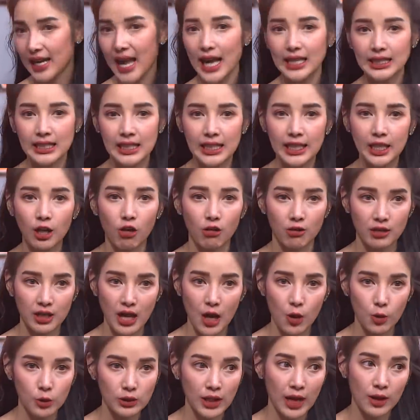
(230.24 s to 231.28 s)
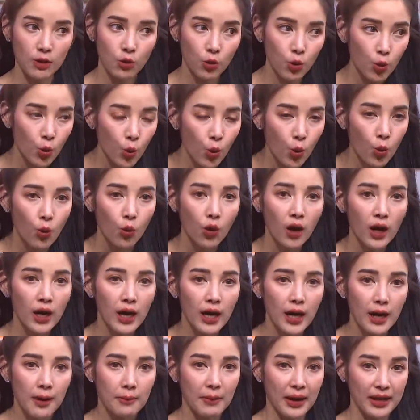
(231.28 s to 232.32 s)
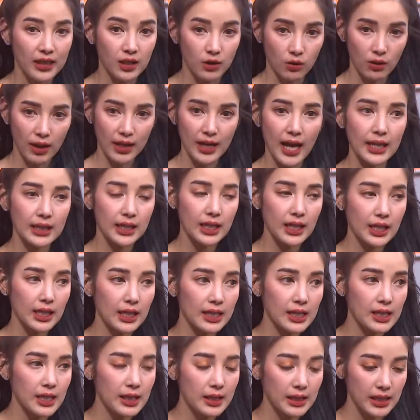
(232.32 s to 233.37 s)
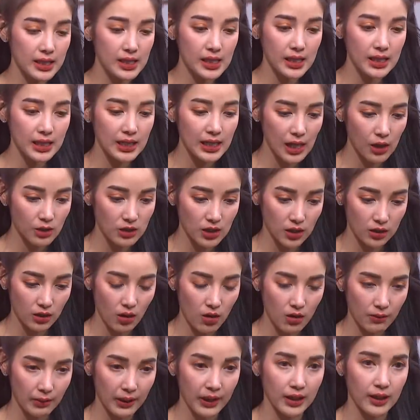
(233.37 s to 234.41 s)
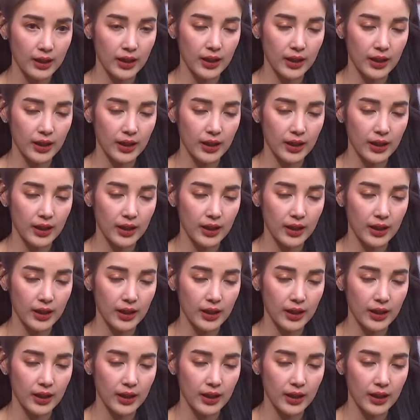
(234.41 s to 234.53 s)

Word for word: หน้าที่ของเราทั้งคู่หมายถึงว่าหน้าที่ที่ที่ที่เราจะต้องไป